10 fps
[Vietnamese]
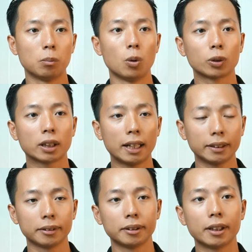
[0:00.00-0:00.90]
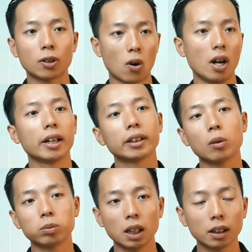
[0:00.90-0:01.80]
một cách có hệ
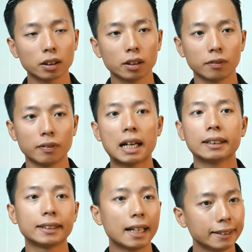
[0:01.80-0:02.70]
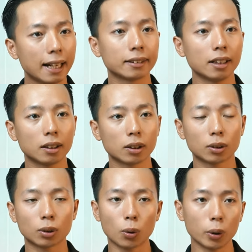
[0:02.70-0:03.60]
thống nhất và dễ dàng nhất,
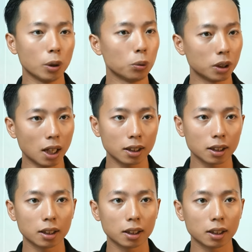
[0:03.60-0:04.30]
tối ưu nhất.